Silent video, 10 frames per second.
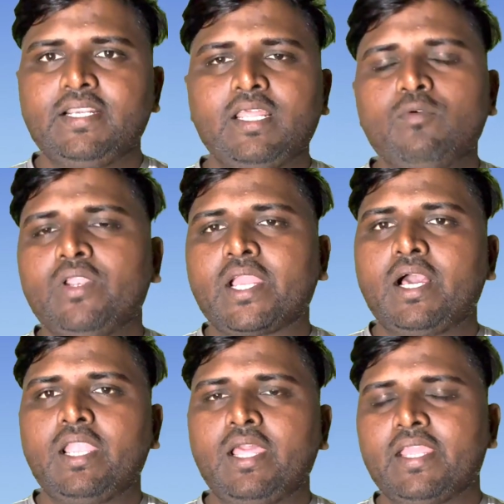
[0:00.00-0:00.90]
रेट है वो
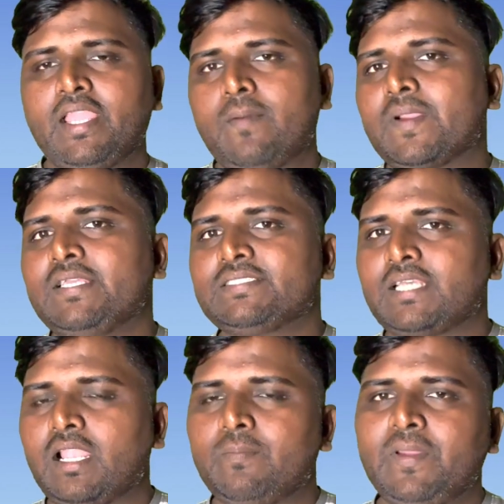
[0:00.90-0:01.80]
निकालना है कि आपके इस
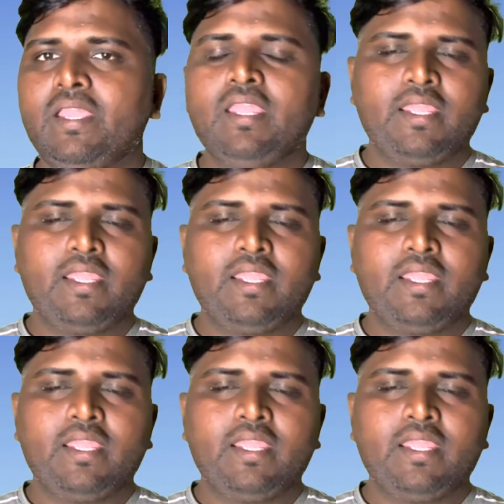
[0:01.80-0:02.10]
साल पे